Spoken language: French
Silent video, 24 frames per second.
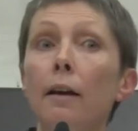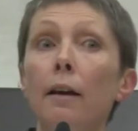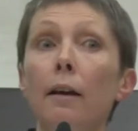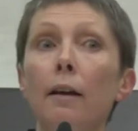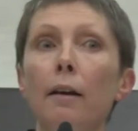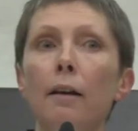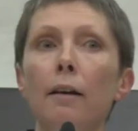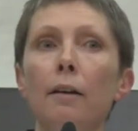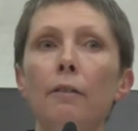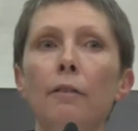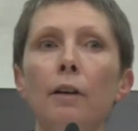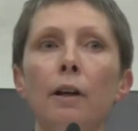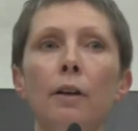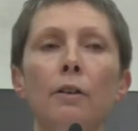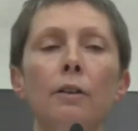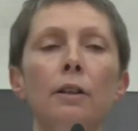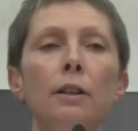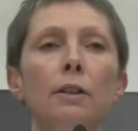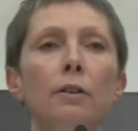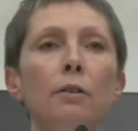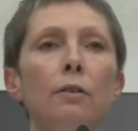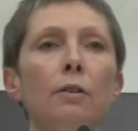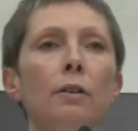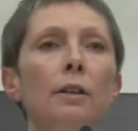Euh, voilà, en
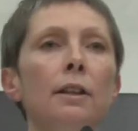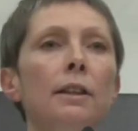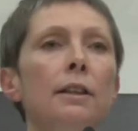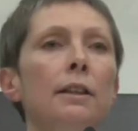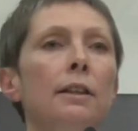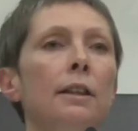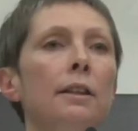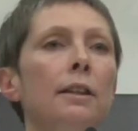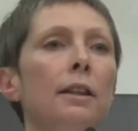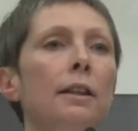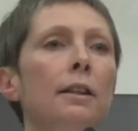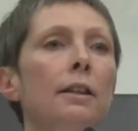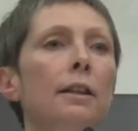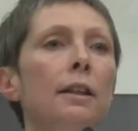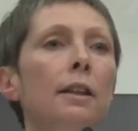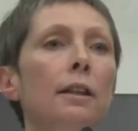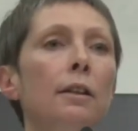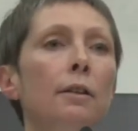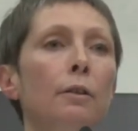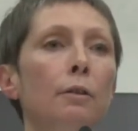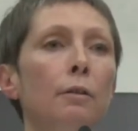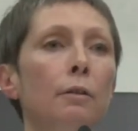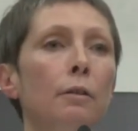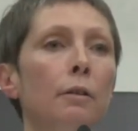disant que les
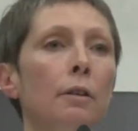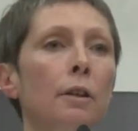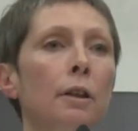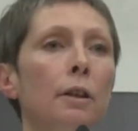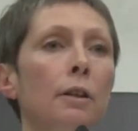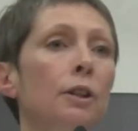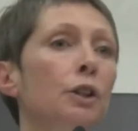Asiatiques, euh,